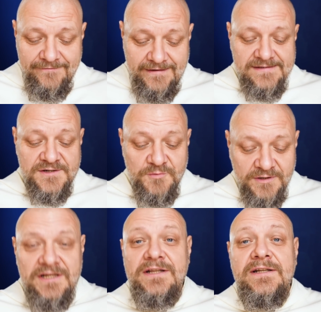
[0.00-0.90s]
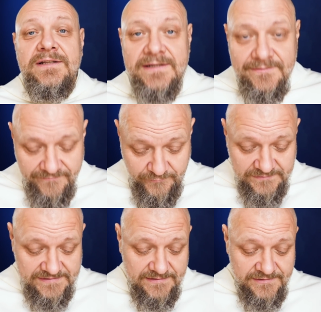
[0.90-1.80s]
Więc członkini Team
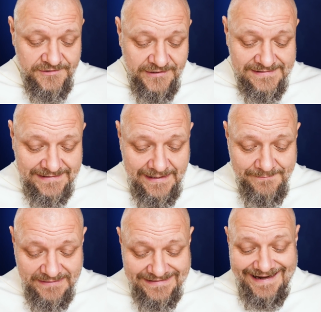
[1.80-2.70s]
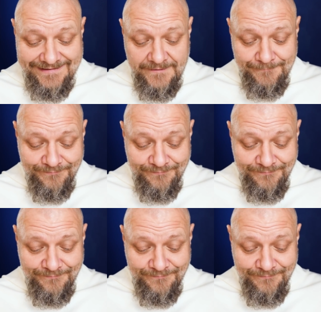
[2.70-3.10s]
Woods dzisiaj zadaje pytanie.